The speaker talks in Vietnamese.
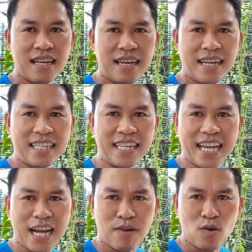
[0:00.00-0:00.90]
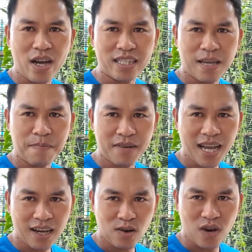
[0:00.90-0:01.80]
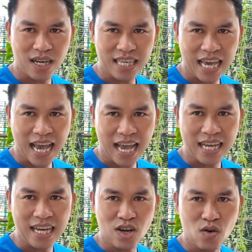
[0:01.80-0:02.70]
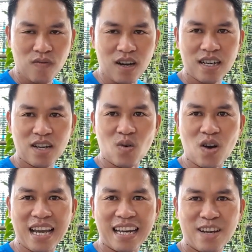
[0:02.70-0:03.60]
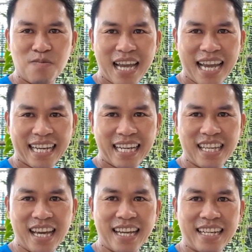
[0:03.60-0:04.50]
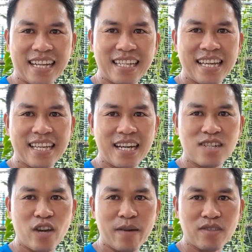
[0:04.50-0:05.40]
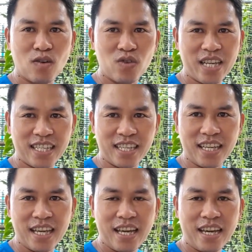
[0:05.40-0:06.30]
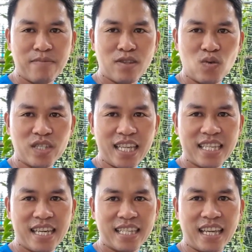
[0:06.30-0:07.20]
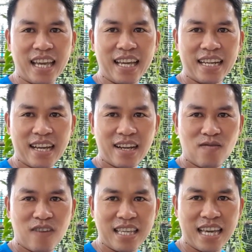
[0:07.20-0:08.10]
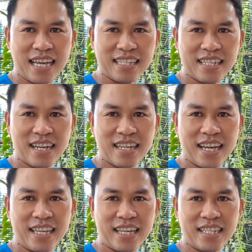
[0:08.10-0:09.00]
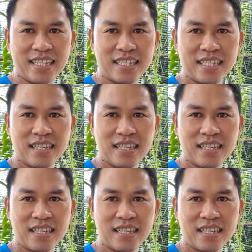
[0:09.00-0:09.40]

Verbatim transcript: anh chị nào mà quan tâm đất hoặc nhà ở khu vực Đức Hòa, Long An thì hãy đăng ký kênh của em Tú nha anh chị. Em Tú sẽ chia sẻ đất và nhà trên kênh này nha anh chị.